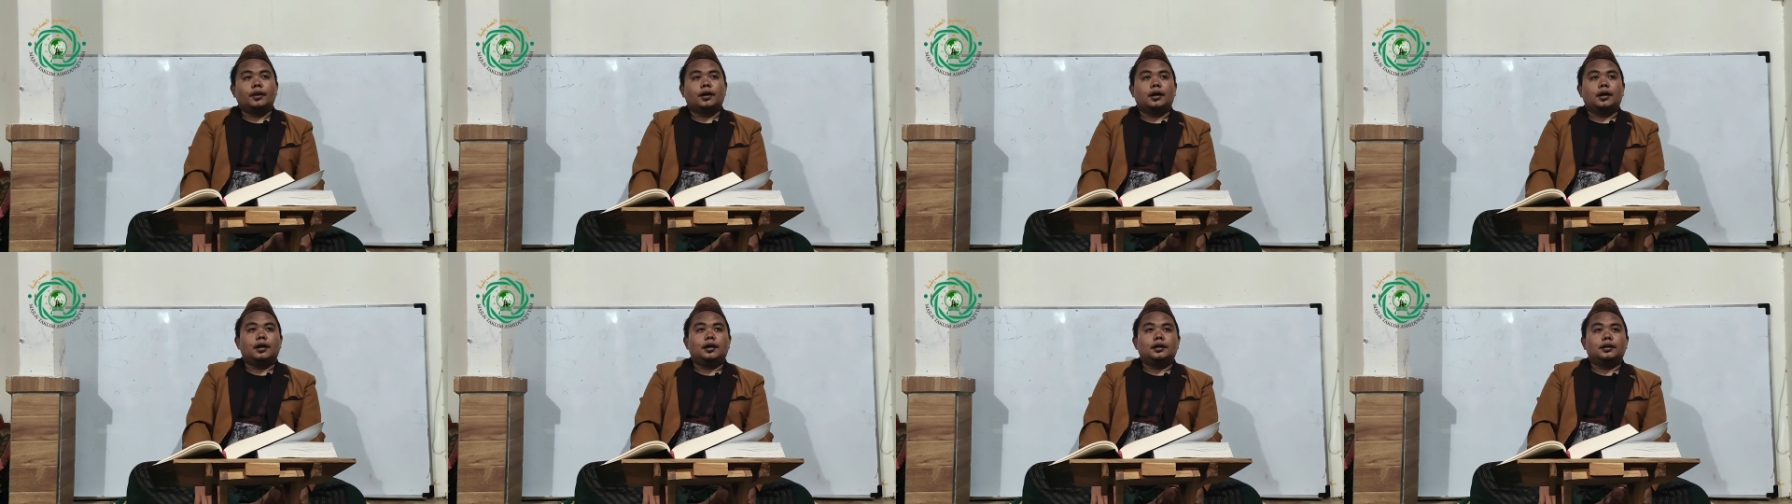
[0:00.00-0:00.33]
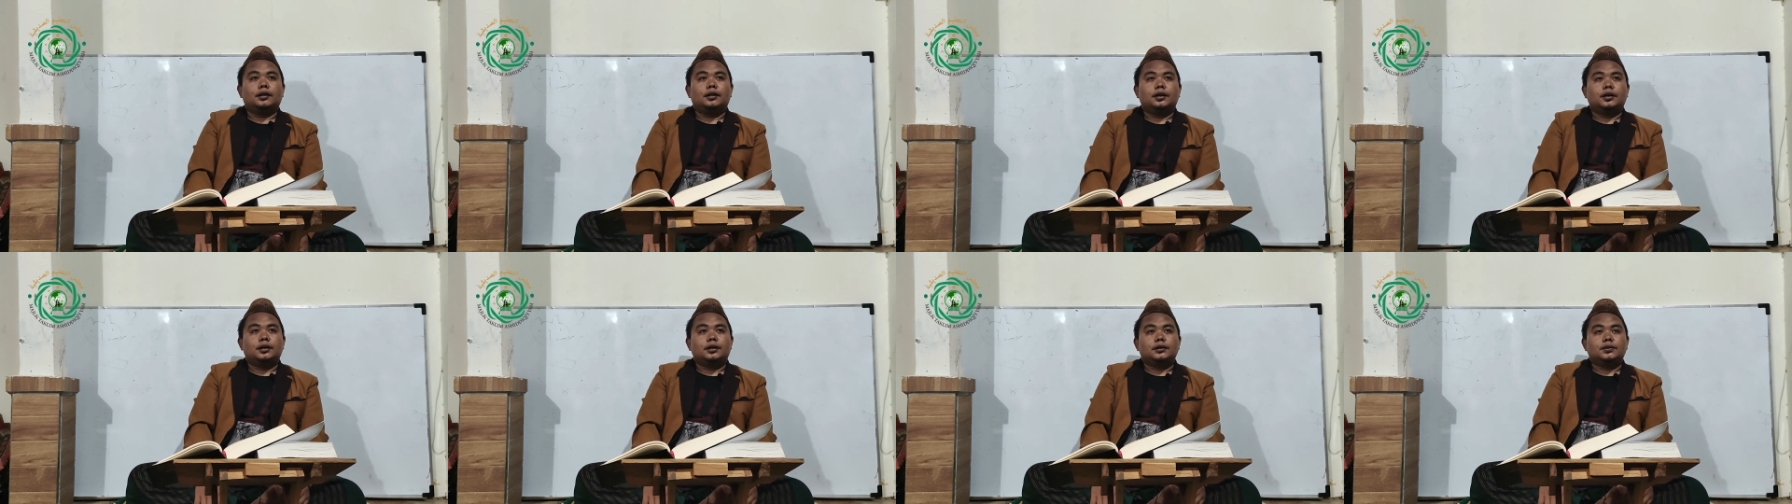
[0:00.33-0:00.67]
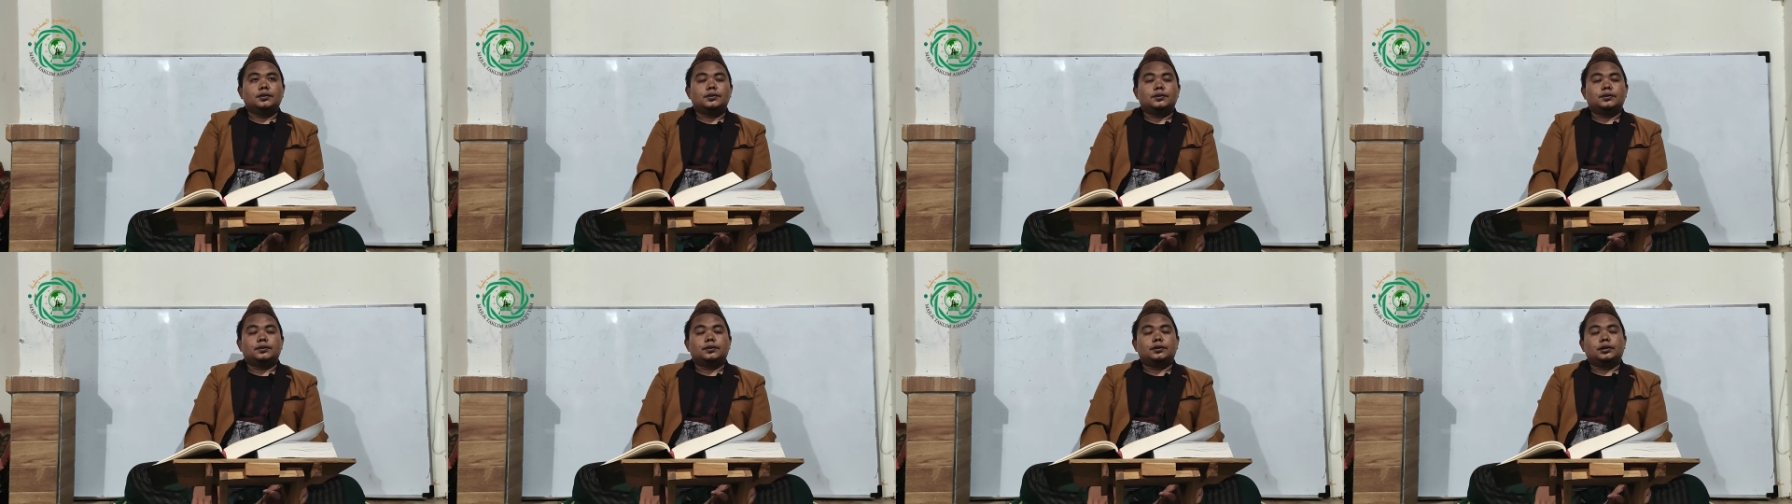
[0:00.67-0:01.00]
Ada
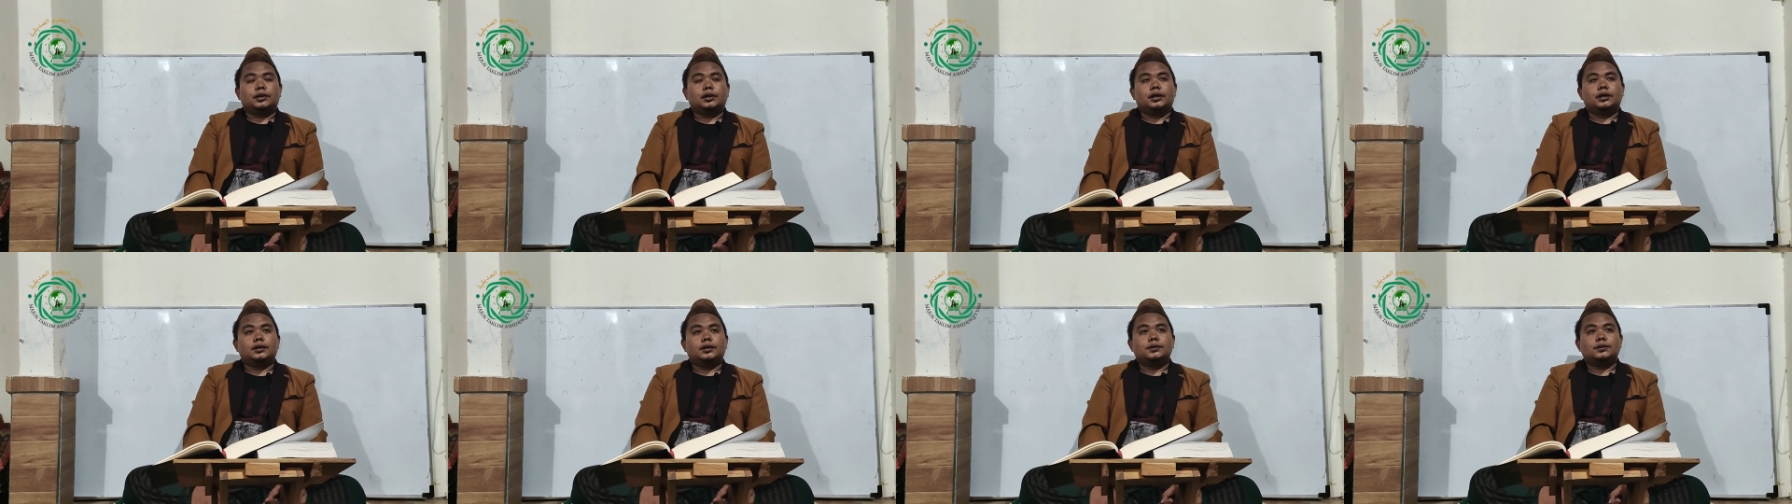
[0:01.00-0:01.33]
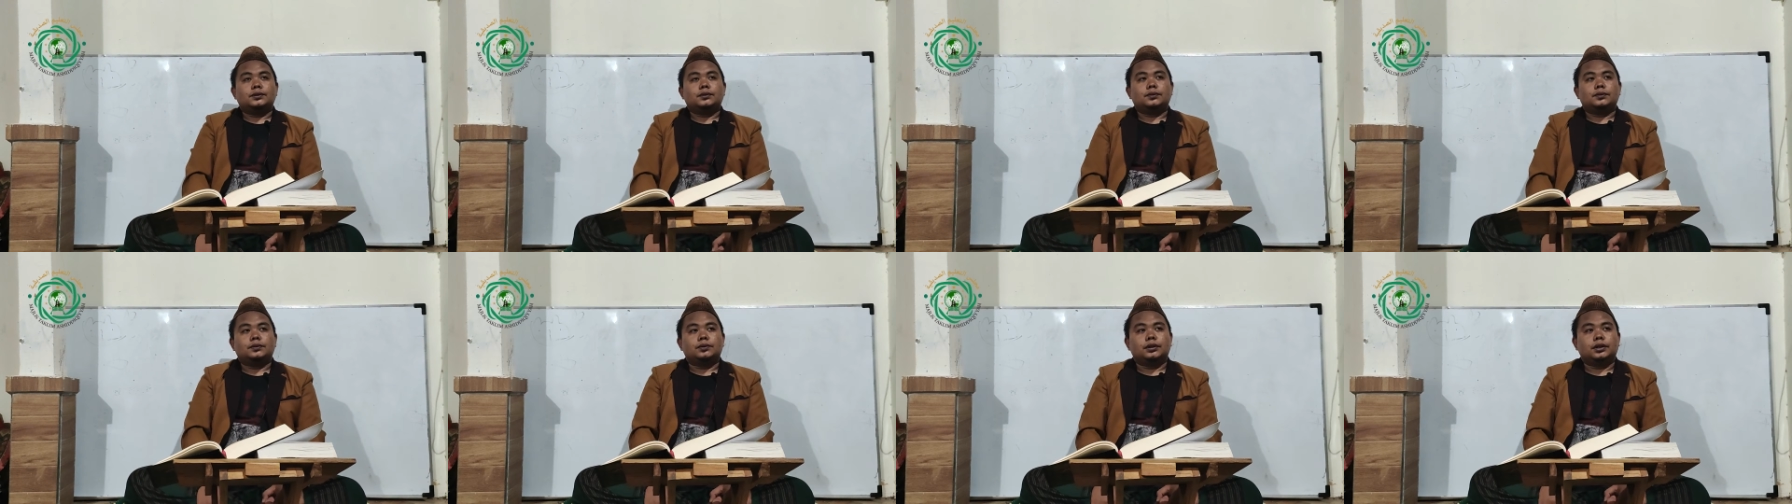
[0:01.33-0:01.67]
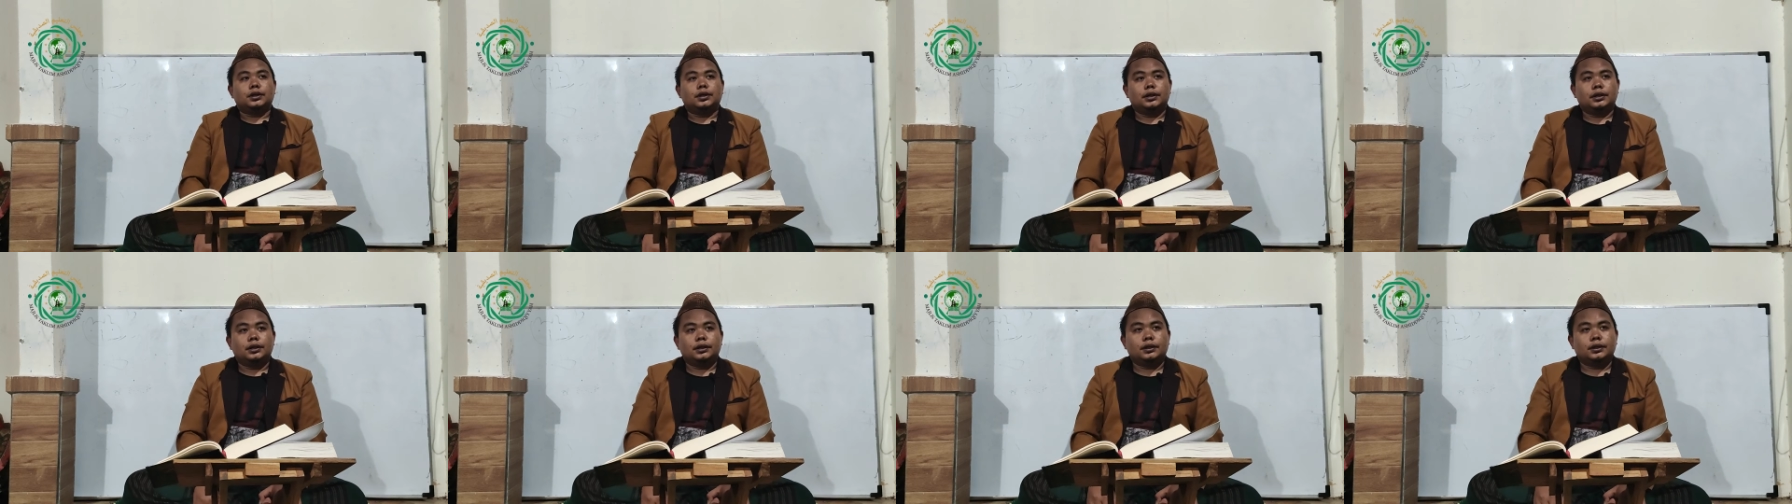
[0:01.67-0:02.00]
sholat
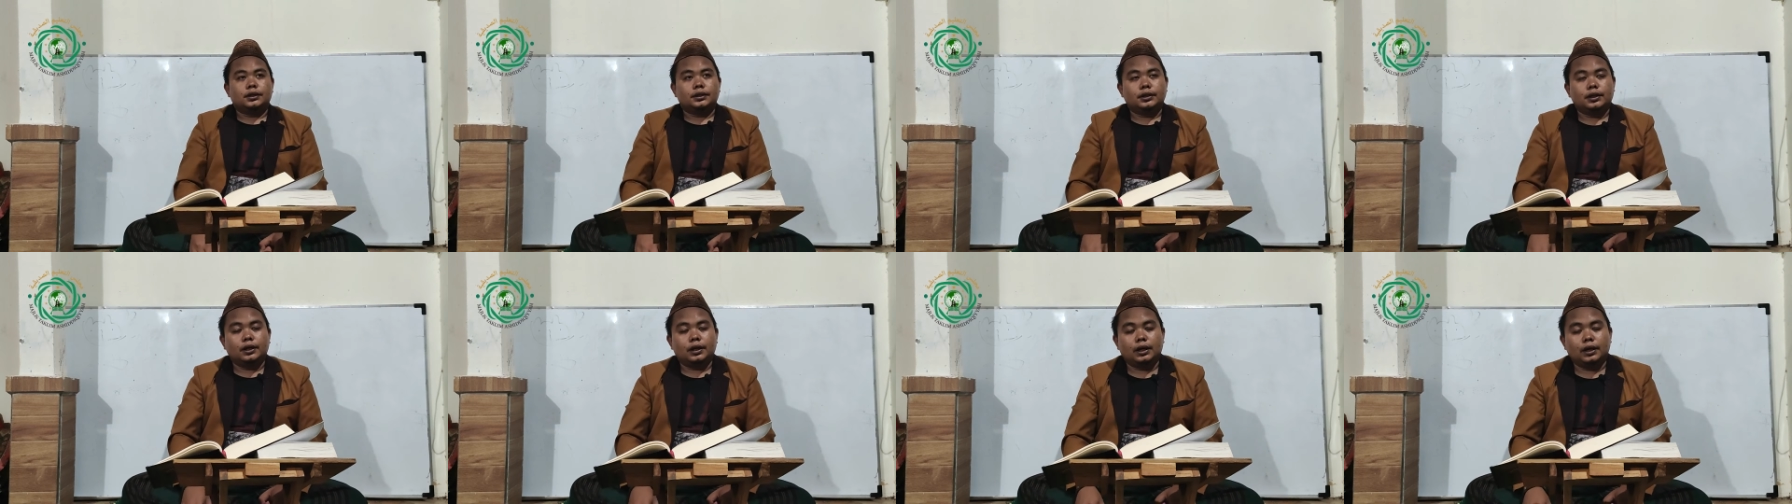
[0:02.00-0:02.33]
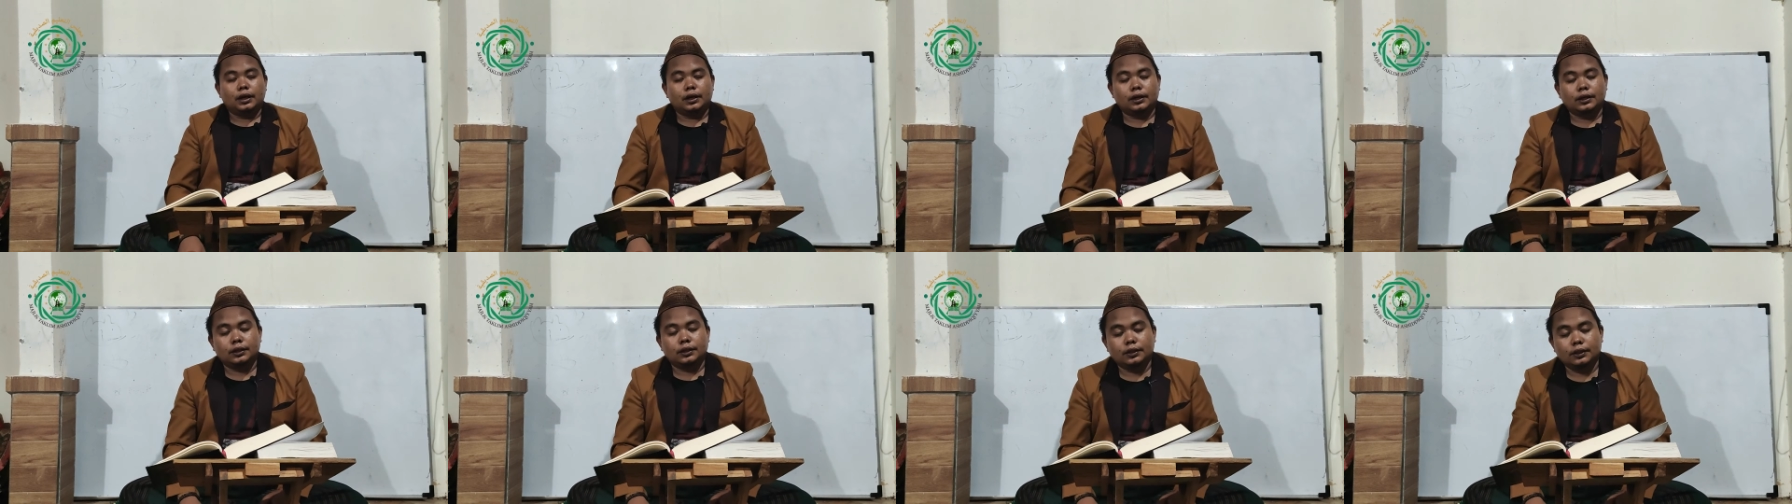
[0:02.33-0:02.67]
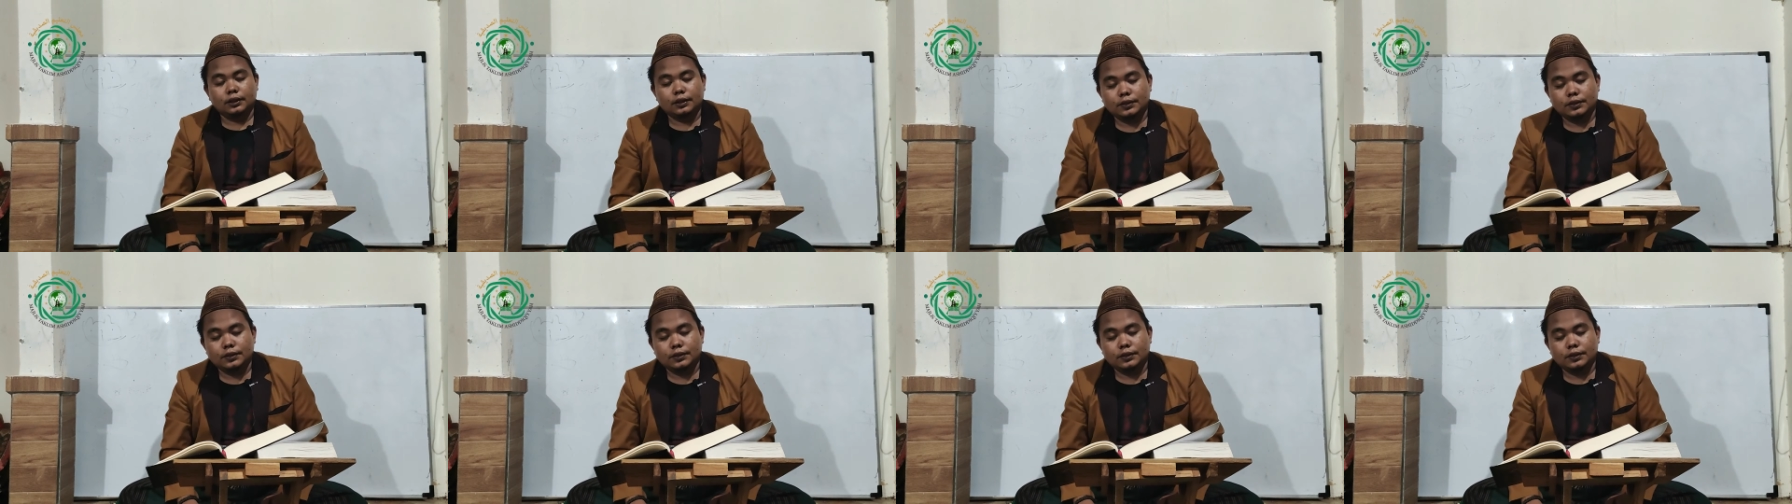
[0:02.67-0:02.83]
sunat yang